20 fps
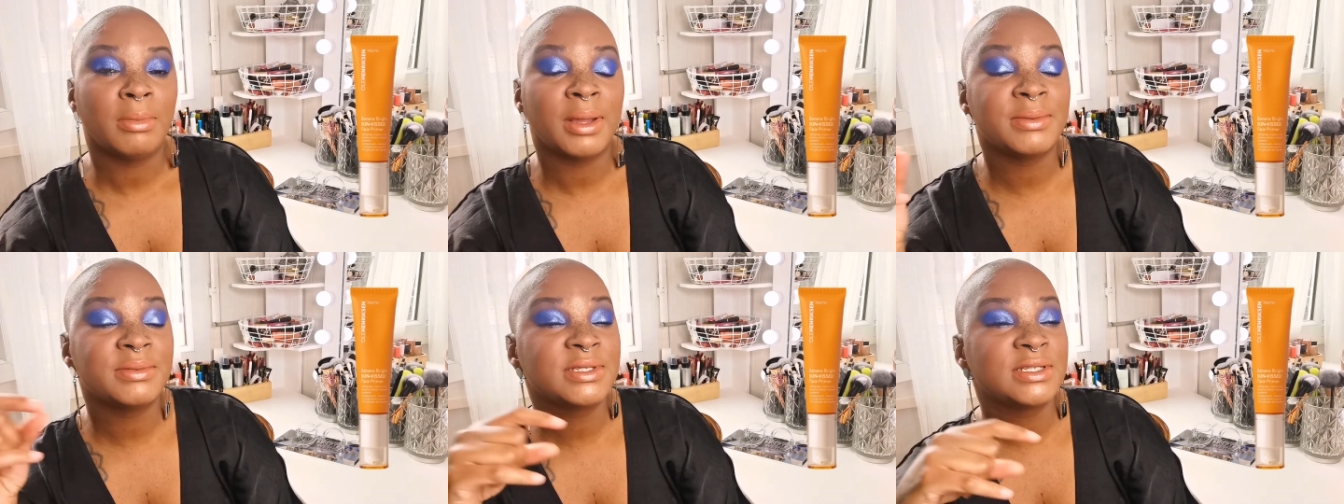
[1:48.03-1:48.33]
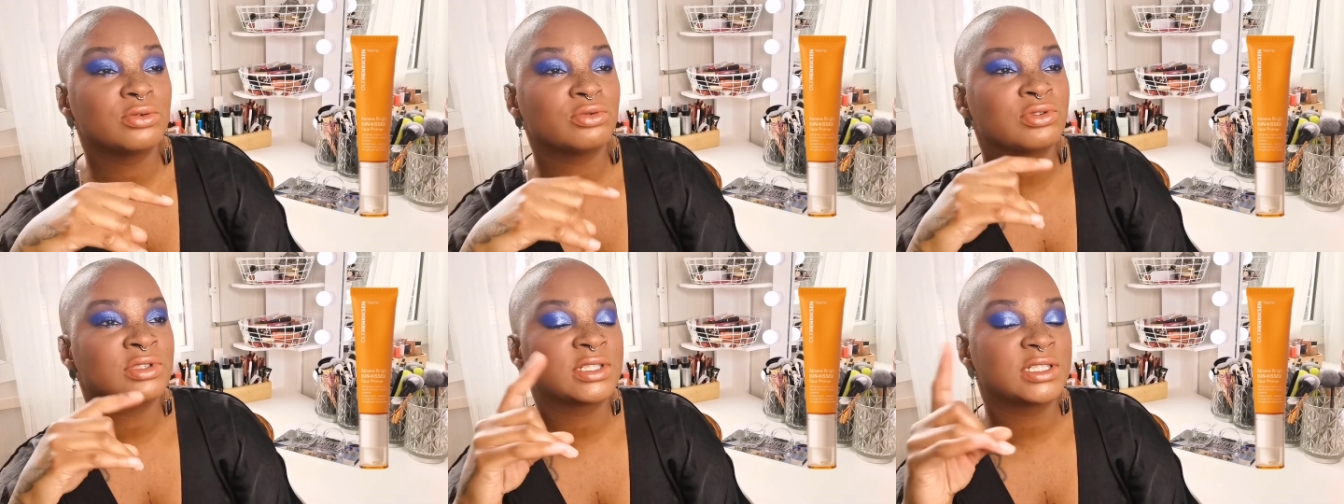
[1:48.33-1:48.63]
Même
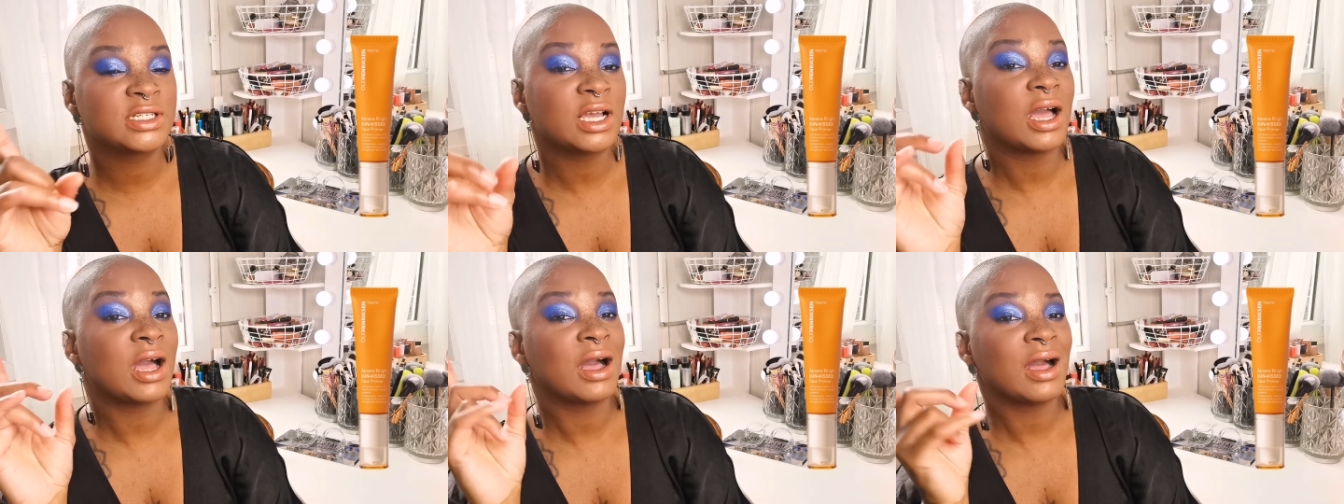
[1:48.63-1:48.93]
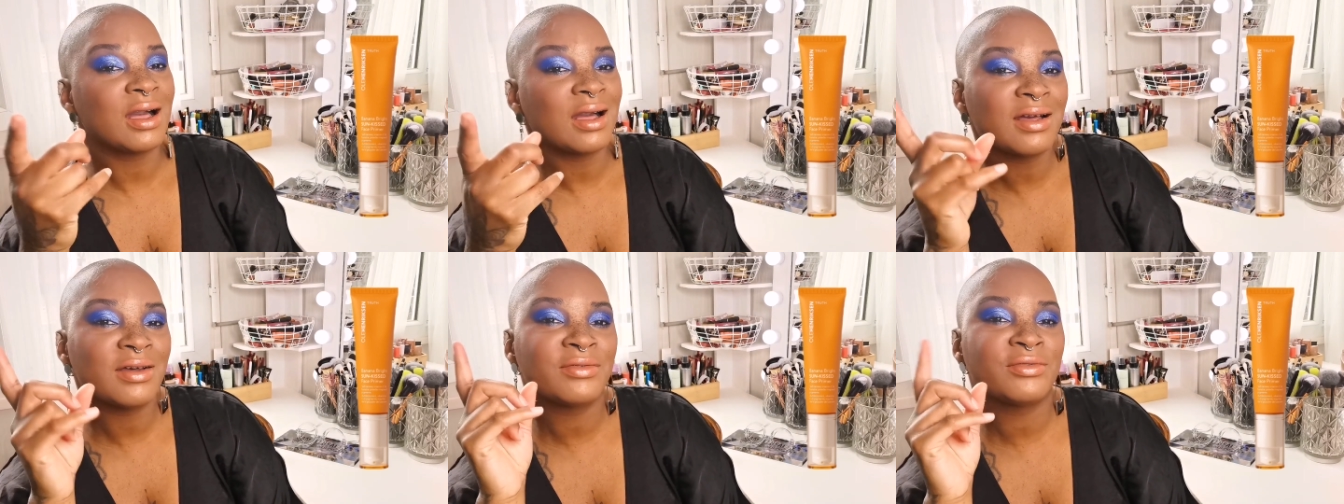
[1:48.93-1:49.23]
si on se dit,
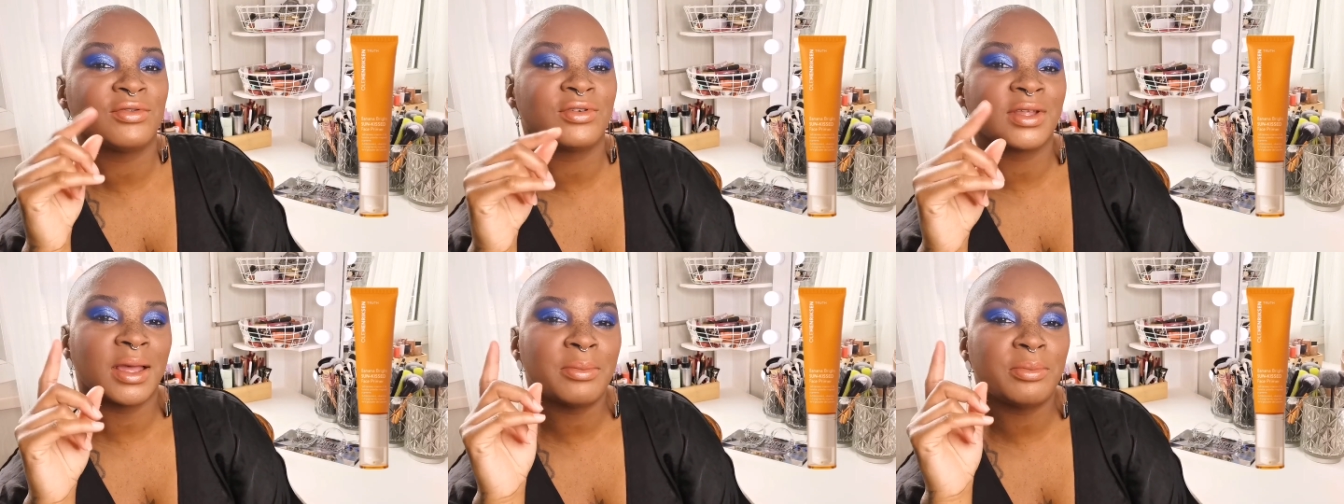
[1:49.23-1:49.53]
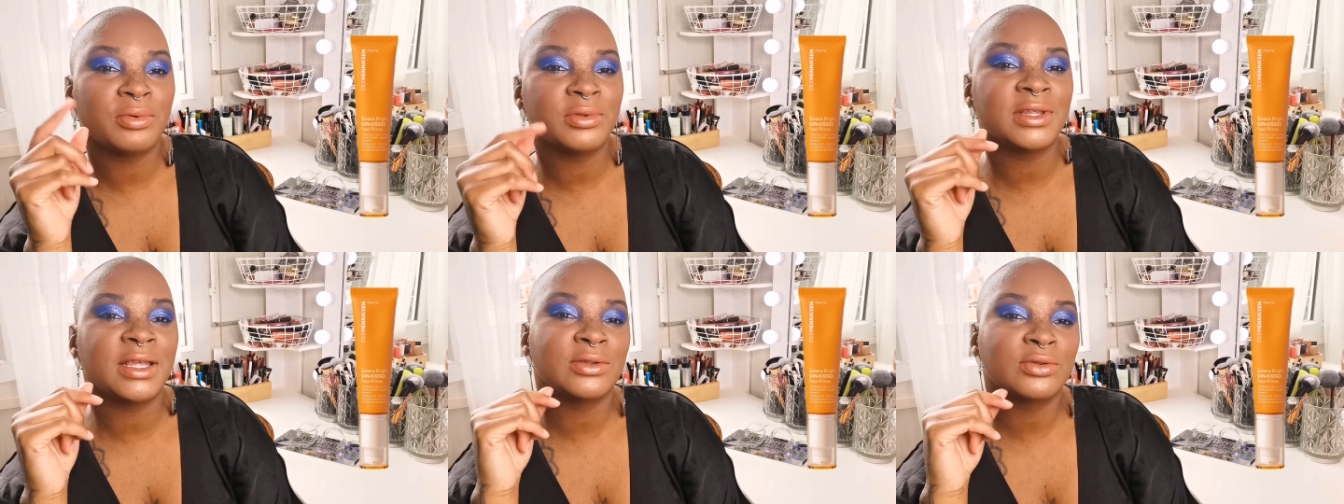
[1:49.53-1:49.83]
ah, il faudrait
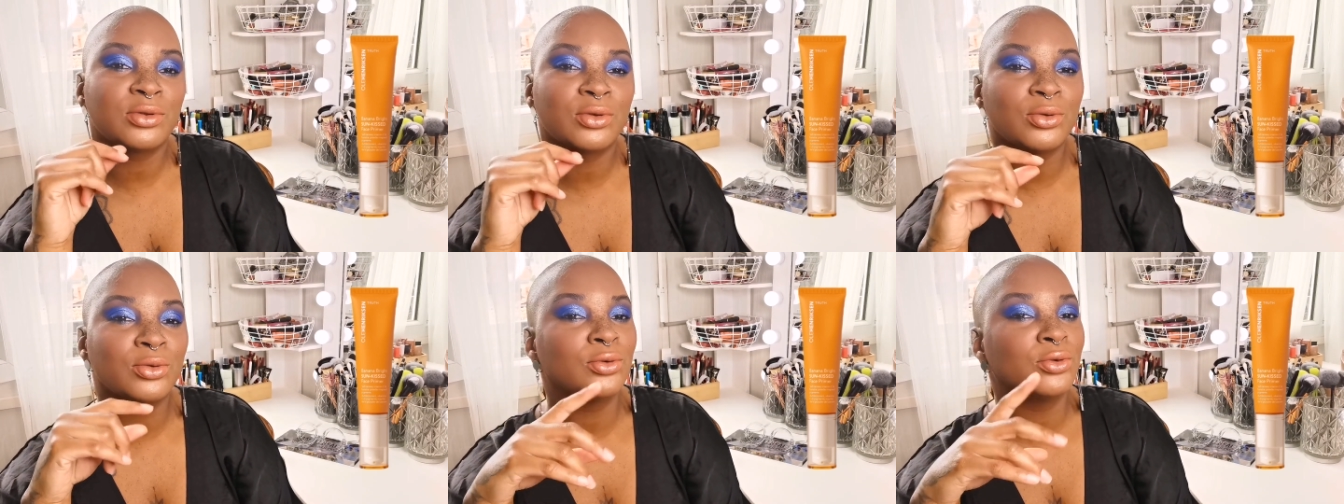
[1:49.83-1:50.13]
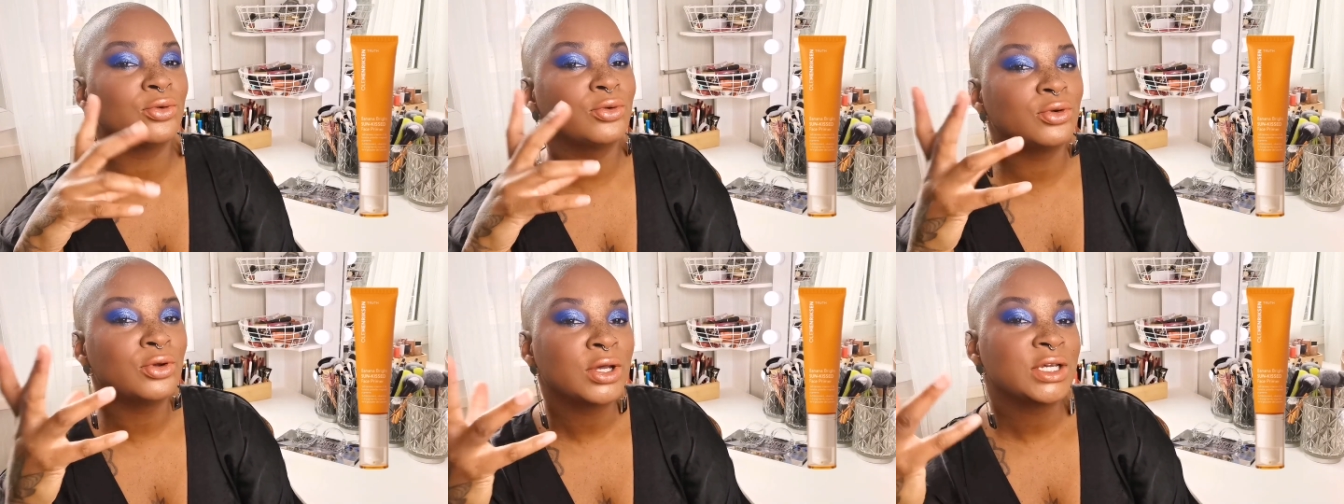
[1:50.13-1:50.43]
peut-être
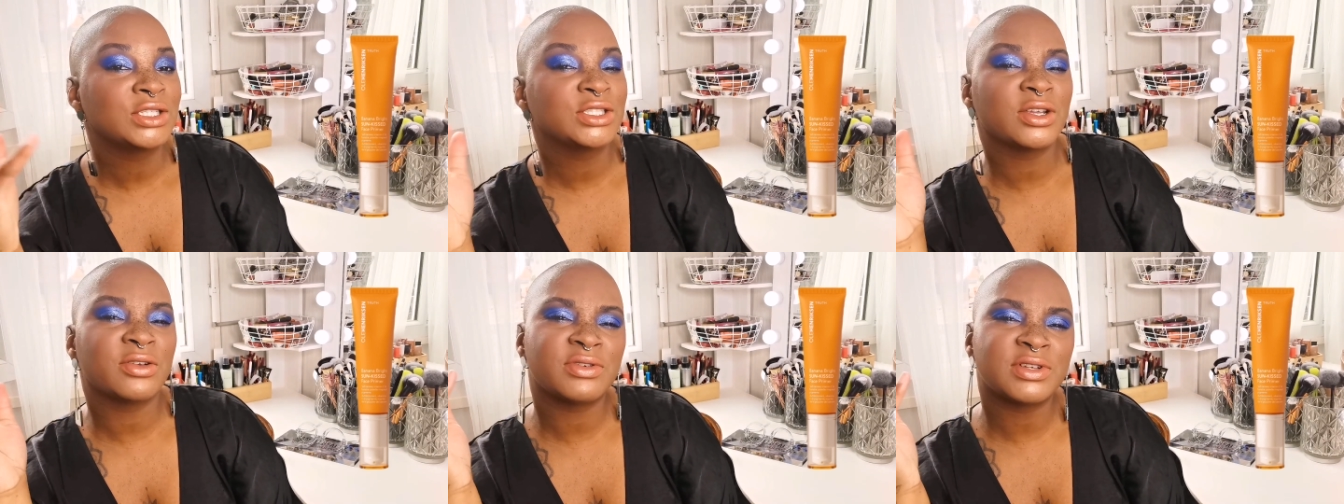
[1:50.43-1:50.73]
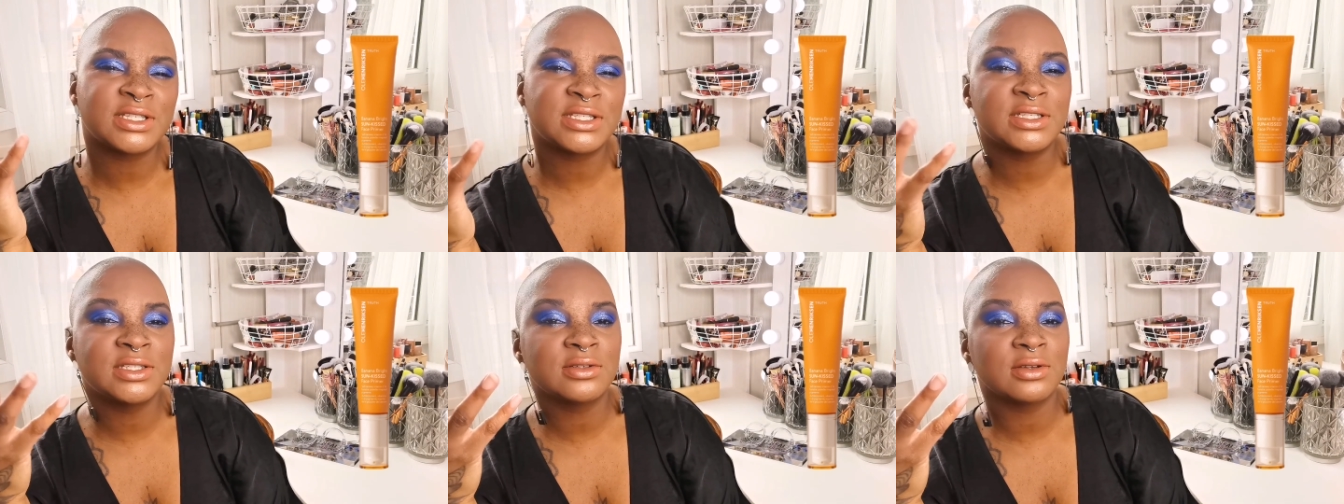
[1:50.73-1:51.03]
que
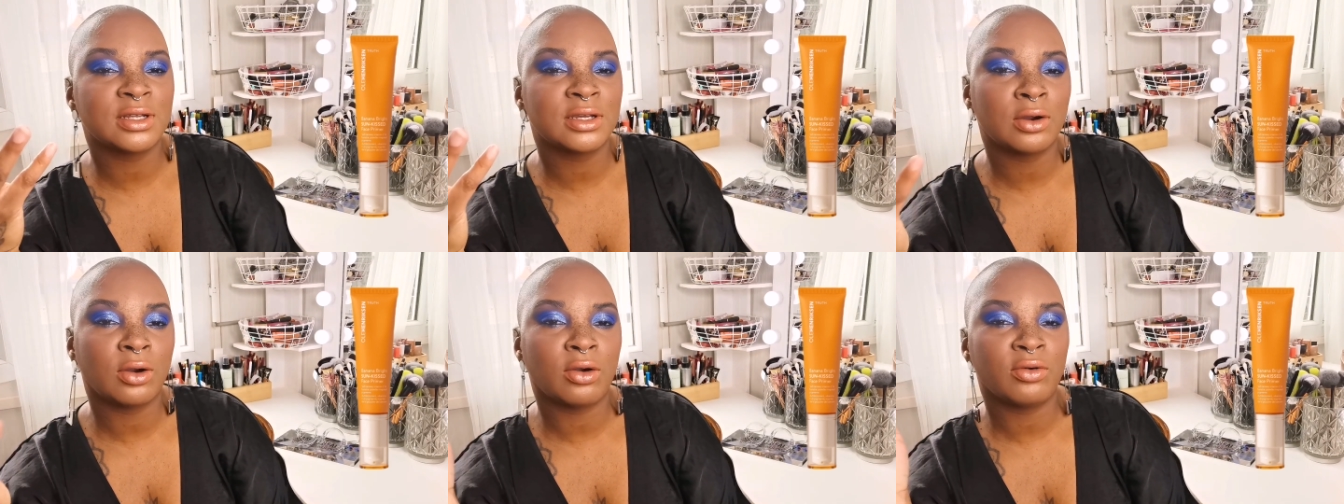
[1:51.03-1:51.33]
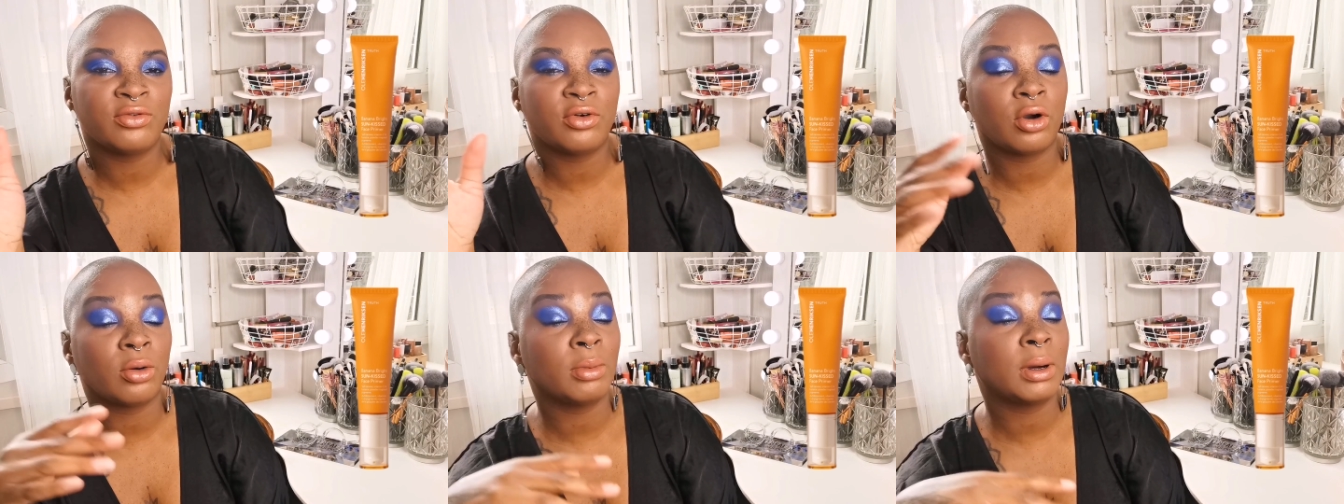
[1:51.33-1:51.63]
j'investisse dans les
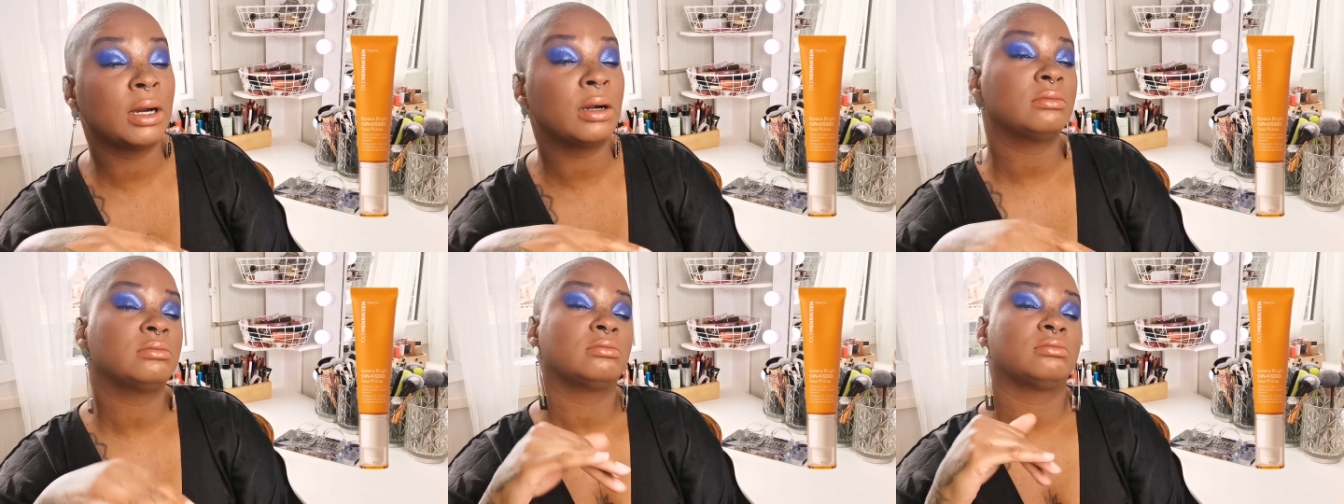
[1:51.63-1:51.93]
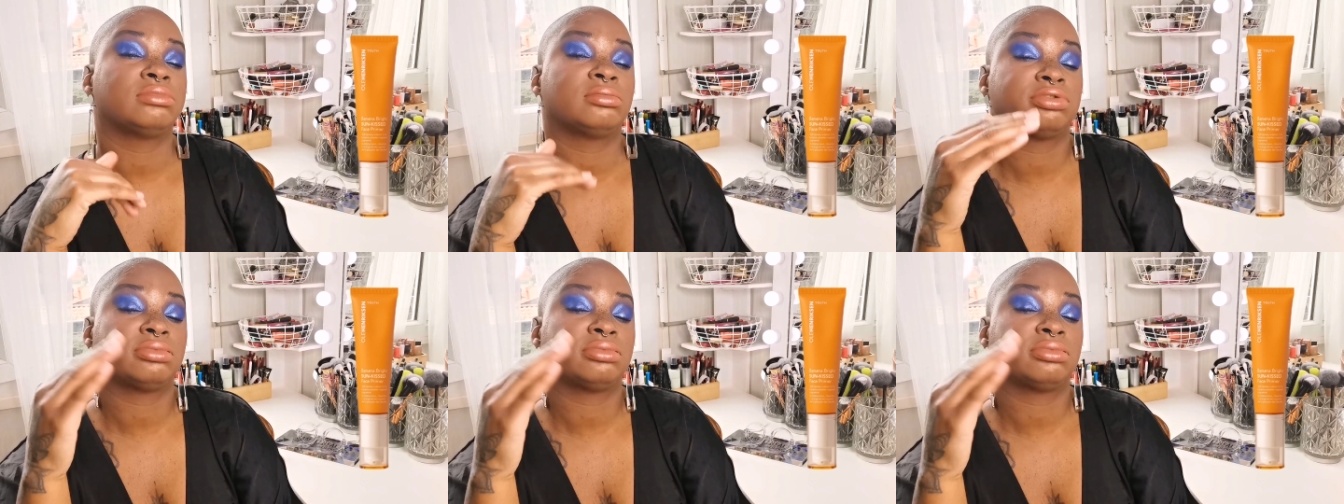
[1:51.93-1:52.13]
grands formats,